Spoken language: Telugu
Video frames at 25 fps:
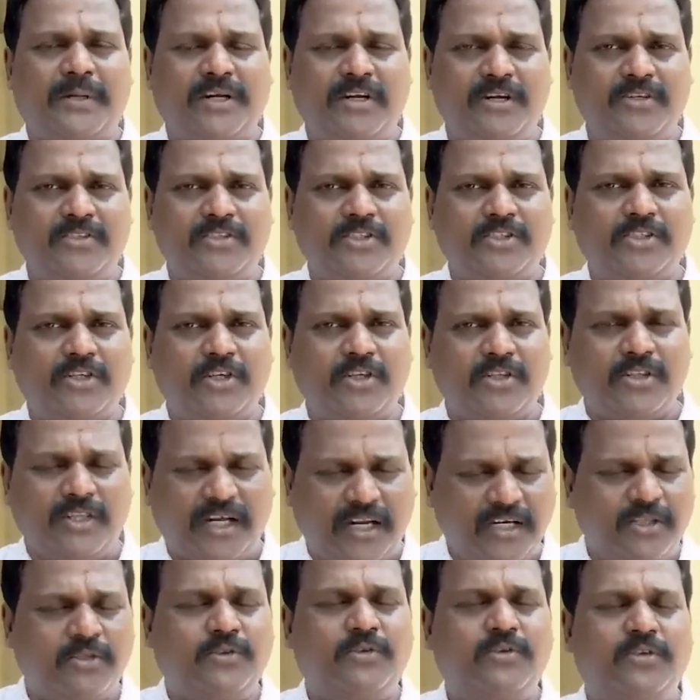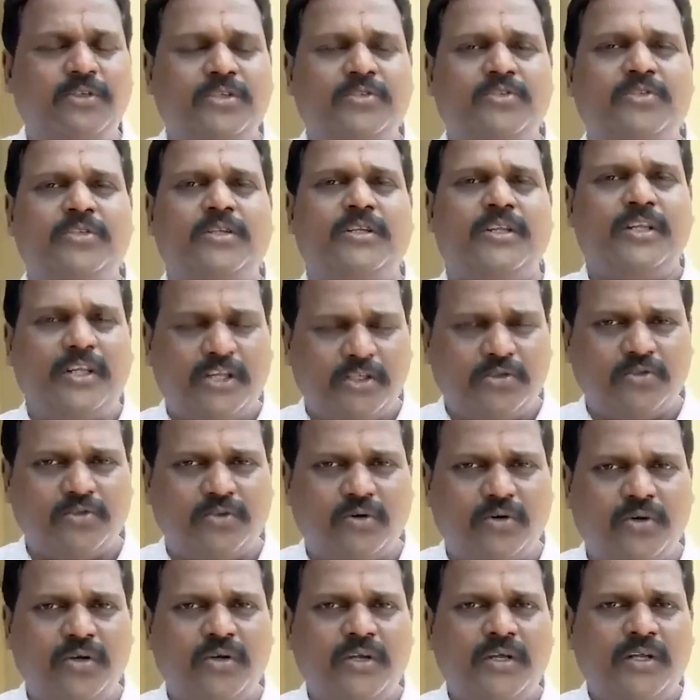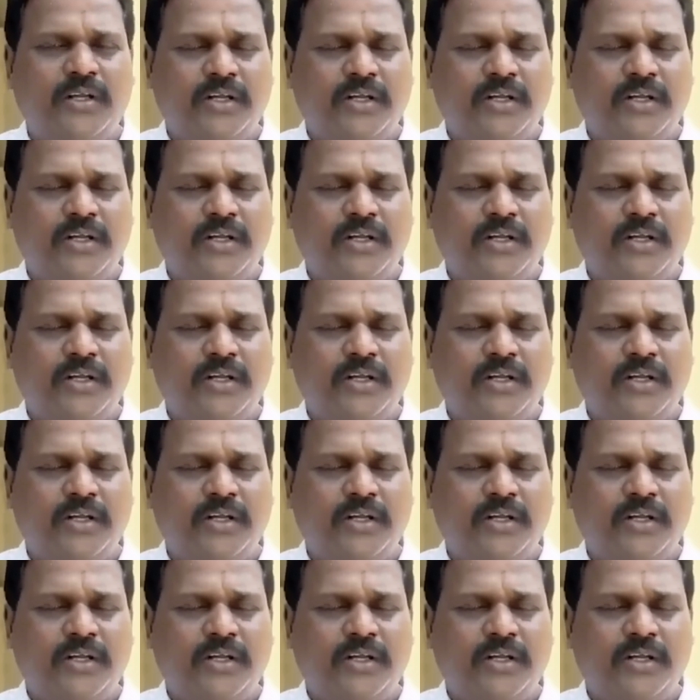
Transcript: పనులు చేశాడో దాని నుంచి నేర్చుకో